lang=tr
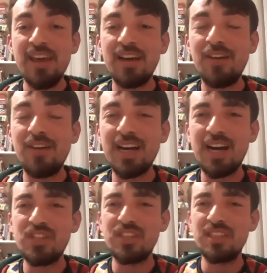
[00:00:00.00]
Kavak
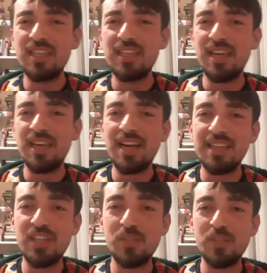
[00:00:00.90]
ağacının yanına
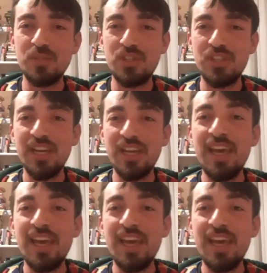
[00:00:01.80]
yaklaşmış,